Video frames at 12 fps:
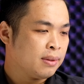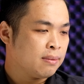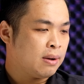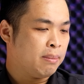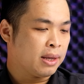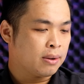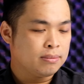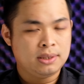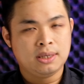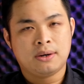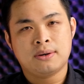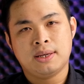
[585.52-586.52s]
và mình cũng
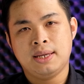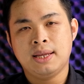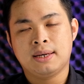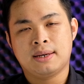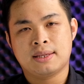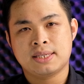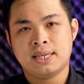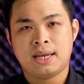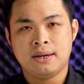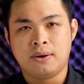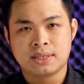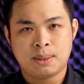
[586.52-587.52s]
chưa có ý định là sẽ
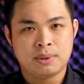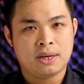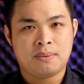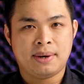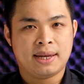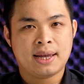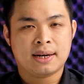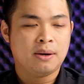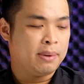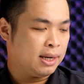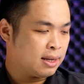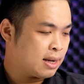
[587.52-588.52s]
thay đổi sang một dòng máy khác
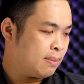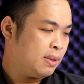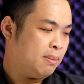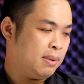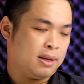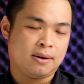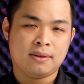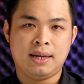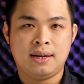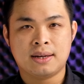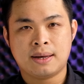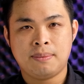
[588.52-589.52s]
nếu mình nâng cấp thì mình có
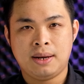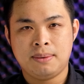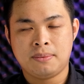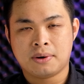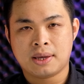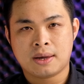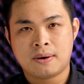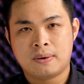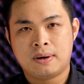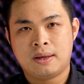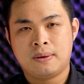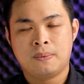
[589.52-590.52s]
thể nâng cấp lên một cái
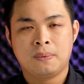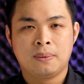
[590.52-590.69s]
con à,